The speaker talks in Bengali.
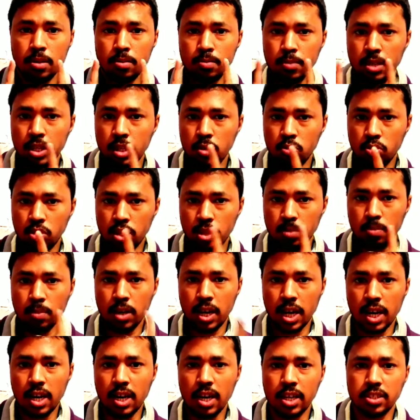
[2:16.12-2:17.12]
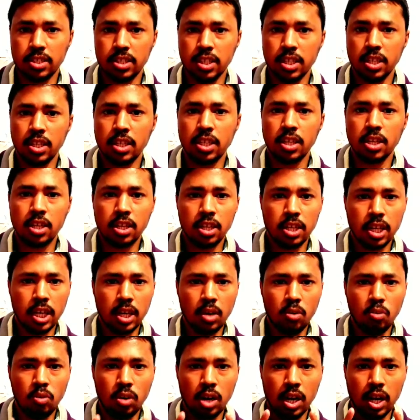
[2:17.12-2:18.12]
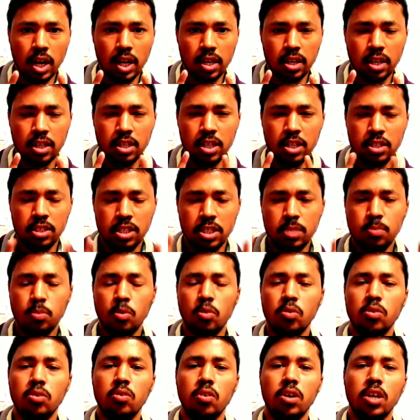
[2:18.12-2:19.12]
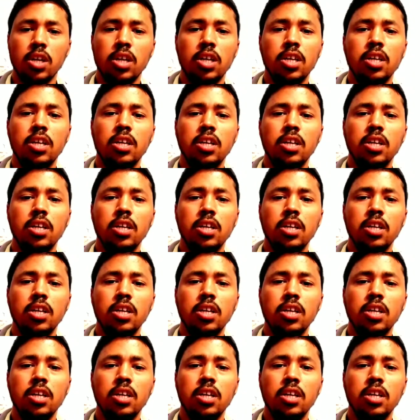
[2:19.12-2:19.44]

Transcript: মানে ইউরিনে ব্লাড আসে এগুলো এখন একটা ডিজিজ বহন করে